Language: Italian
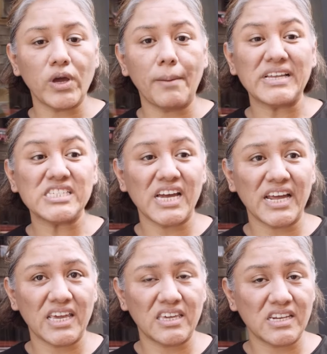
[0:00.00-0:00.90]
qui a
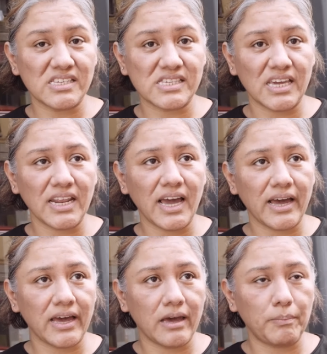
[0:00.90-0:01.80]
mangiare ieri
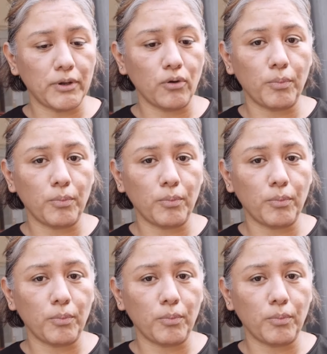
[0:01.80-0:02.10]
sera, però